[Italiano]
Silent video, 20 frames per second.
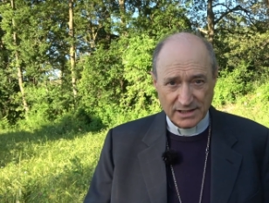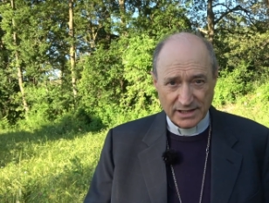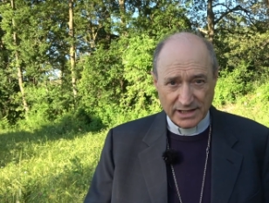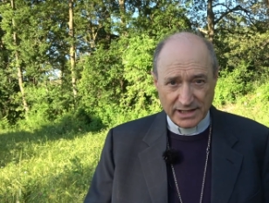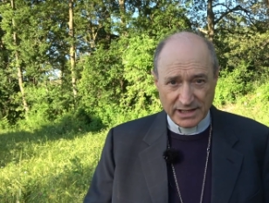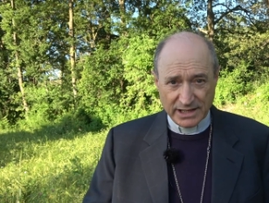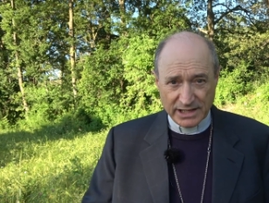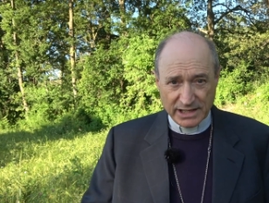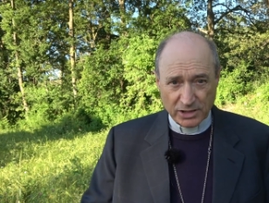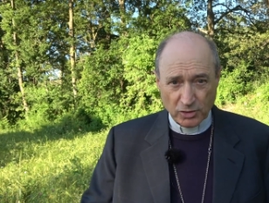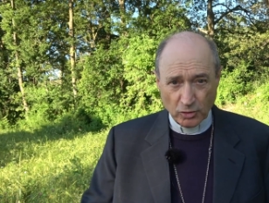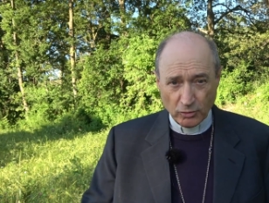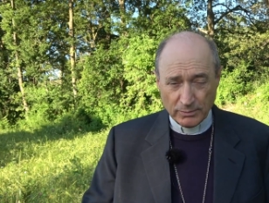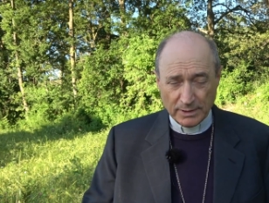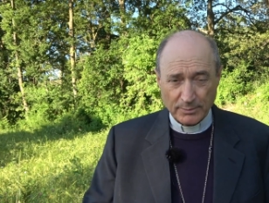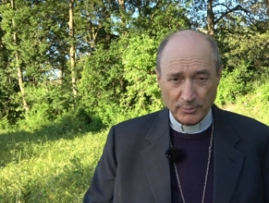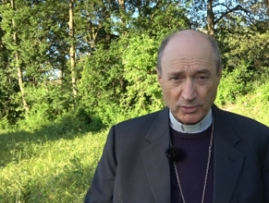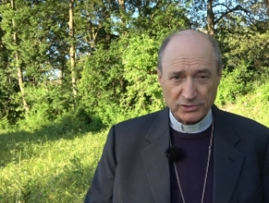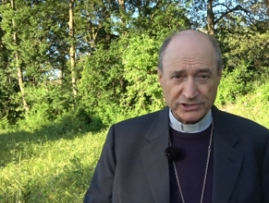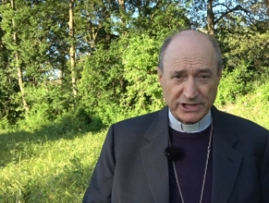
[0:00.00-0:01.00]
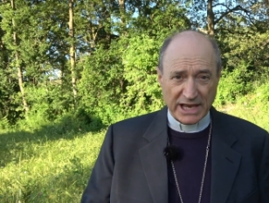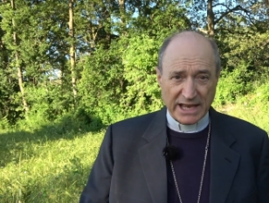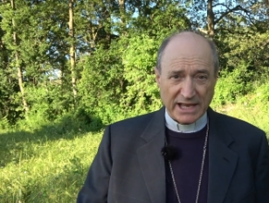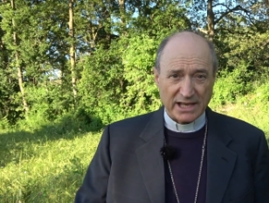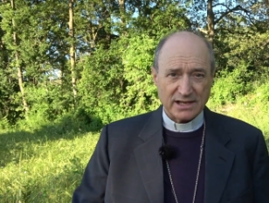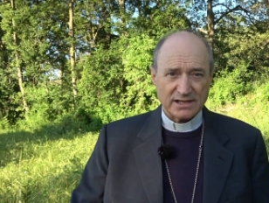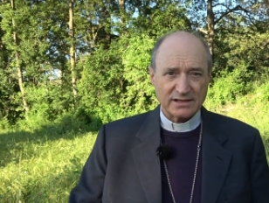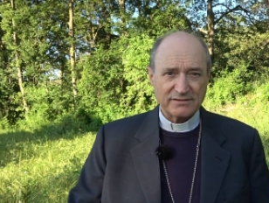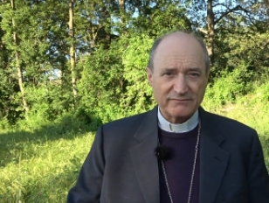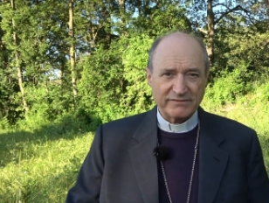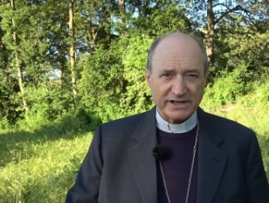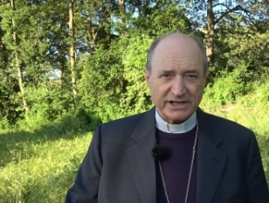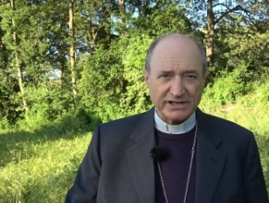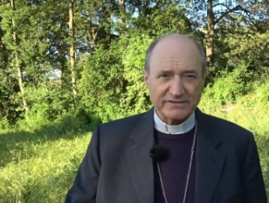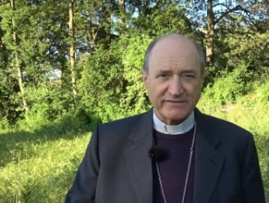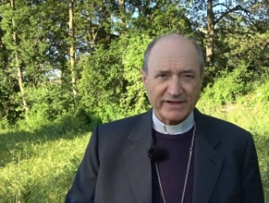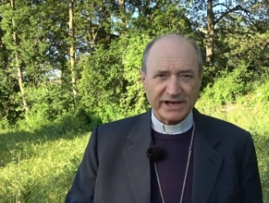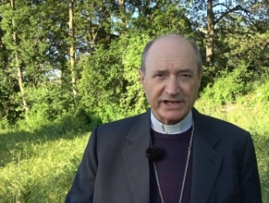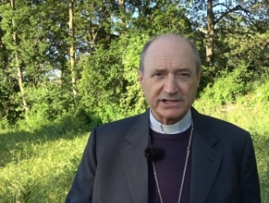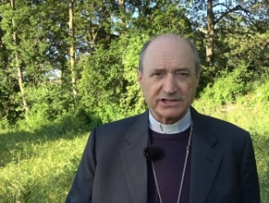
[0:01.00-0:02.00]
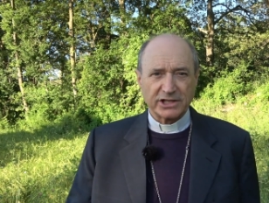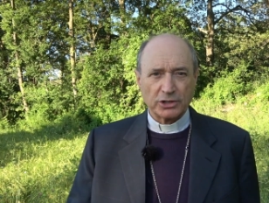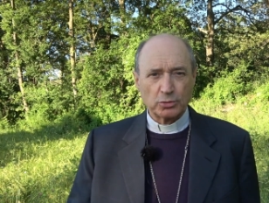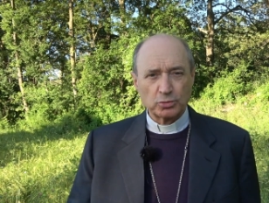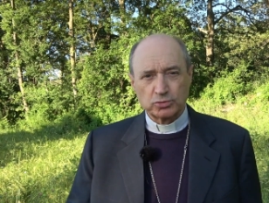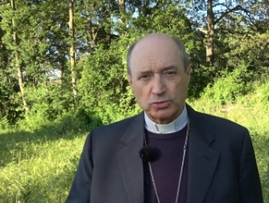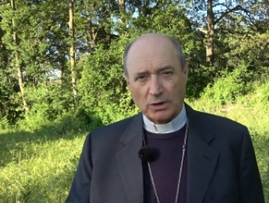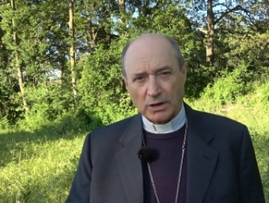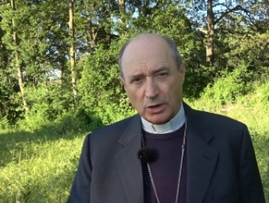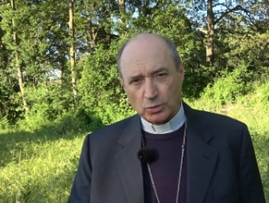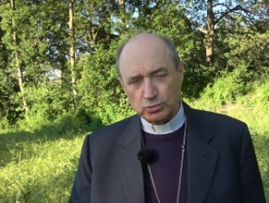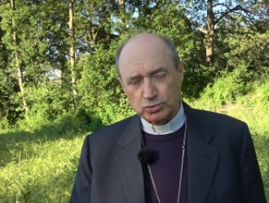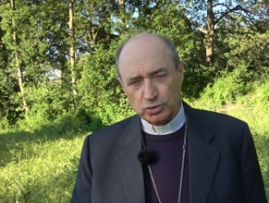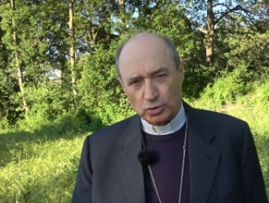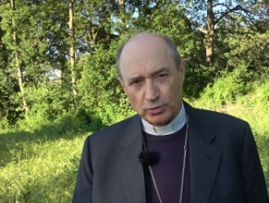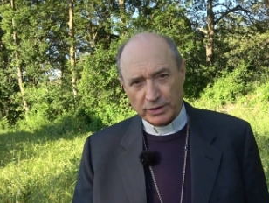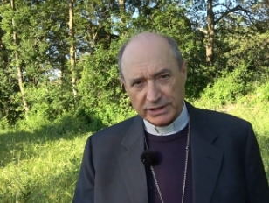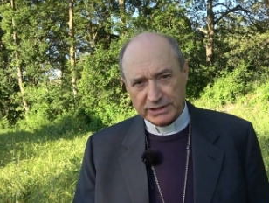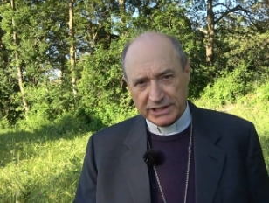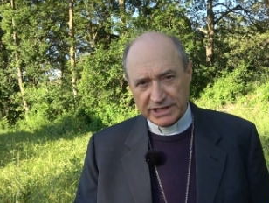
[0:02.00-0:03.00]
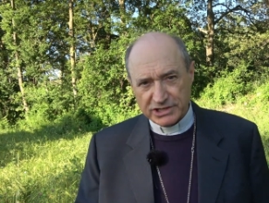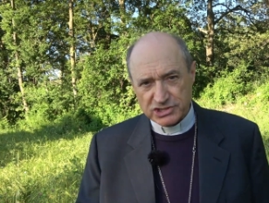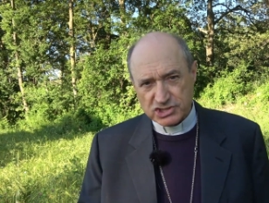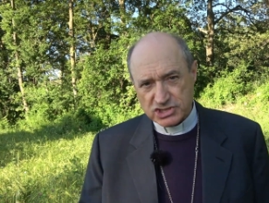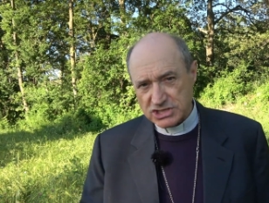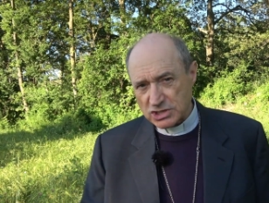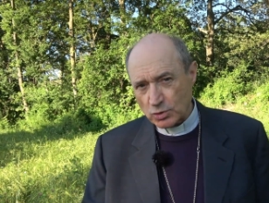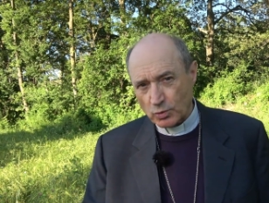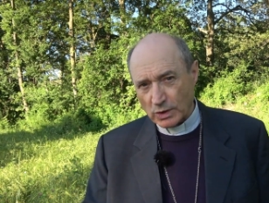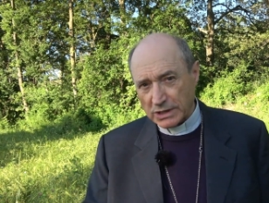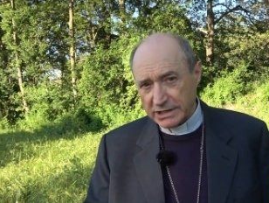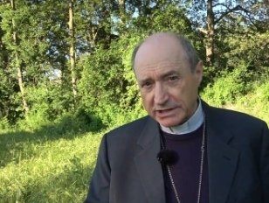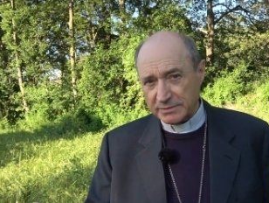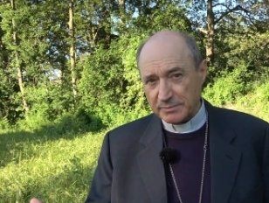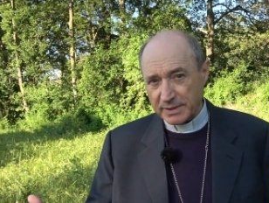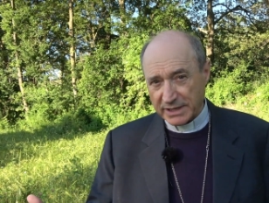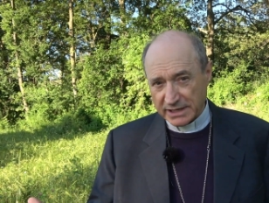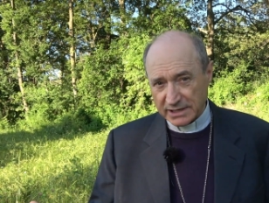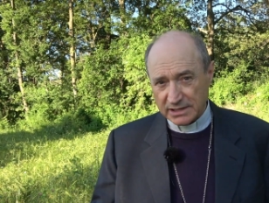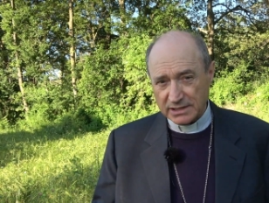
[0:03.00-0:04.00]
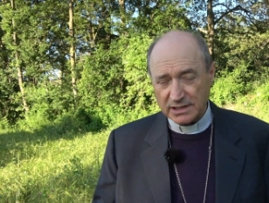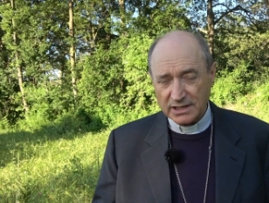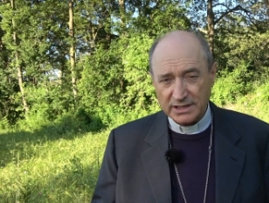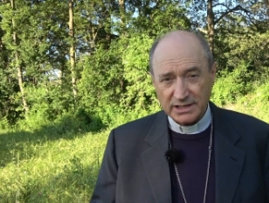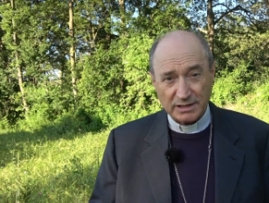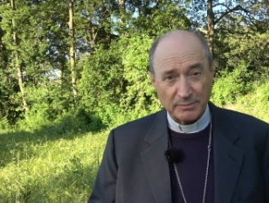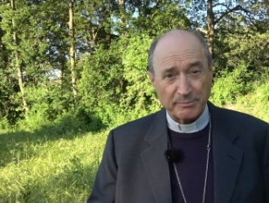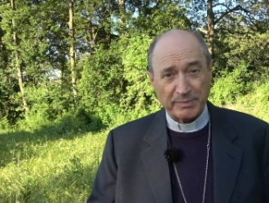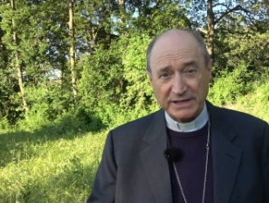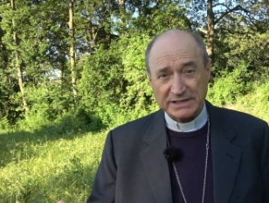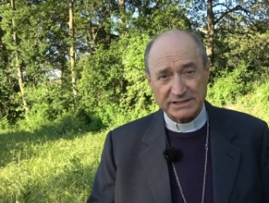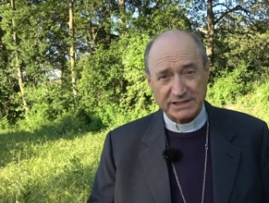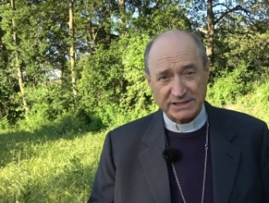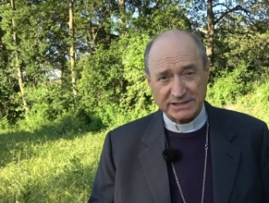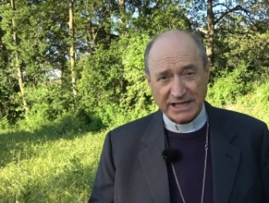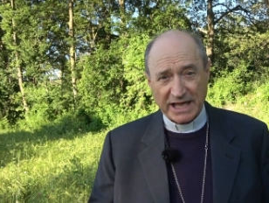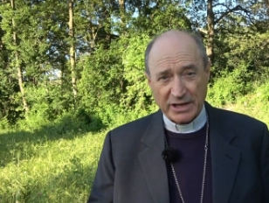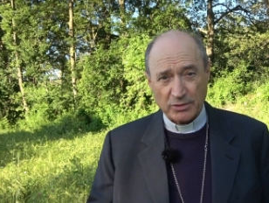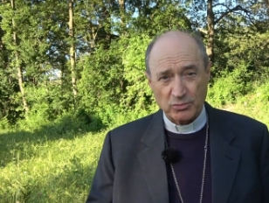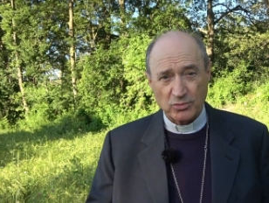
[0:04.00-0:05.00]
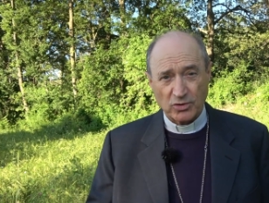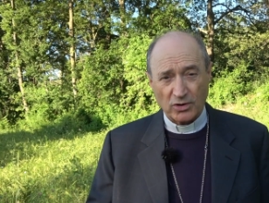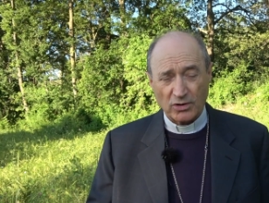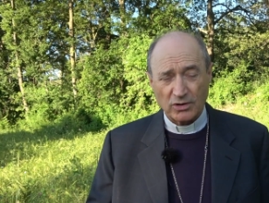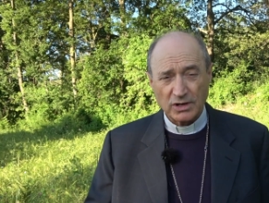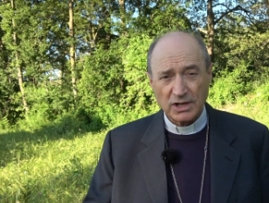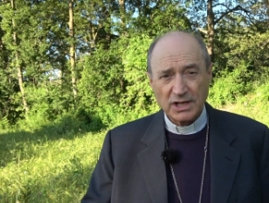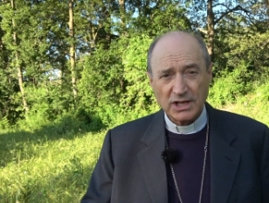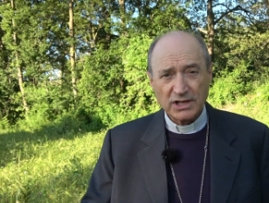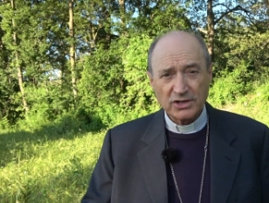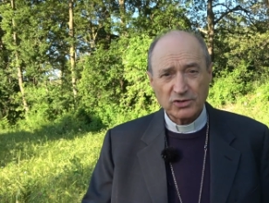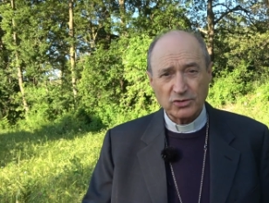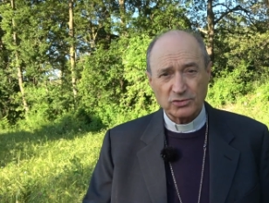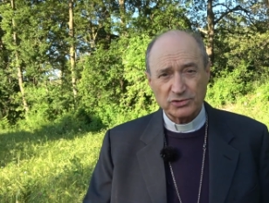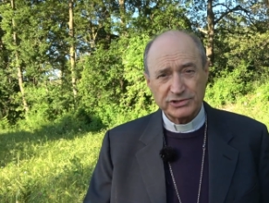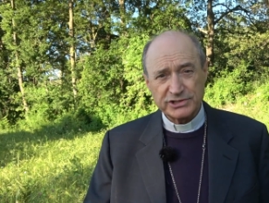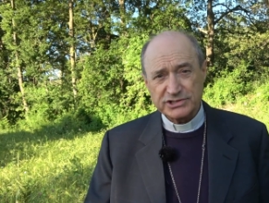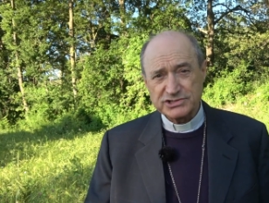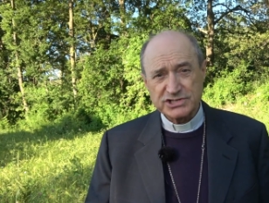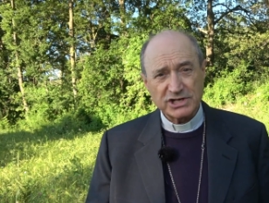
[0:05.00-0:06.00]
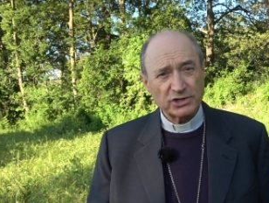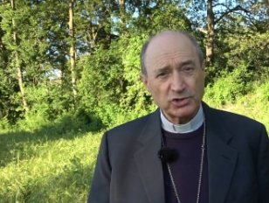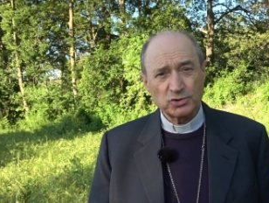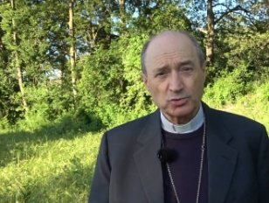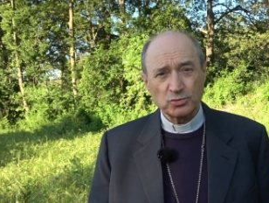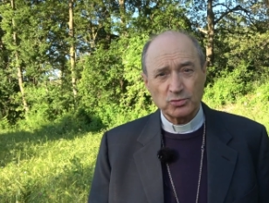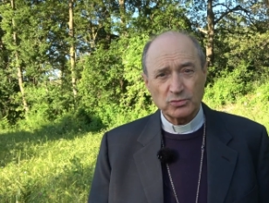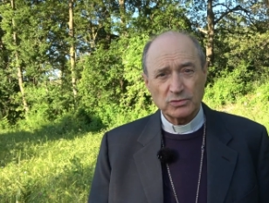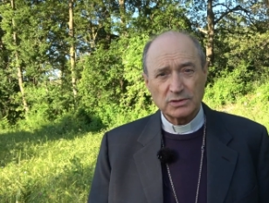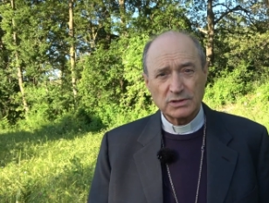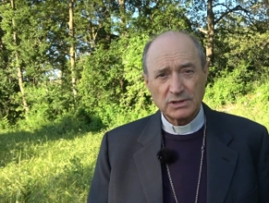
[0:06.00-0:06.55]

e come Mosè veniva ritenuto l'autore dei cinque libri, il Pentateuco, così Gesù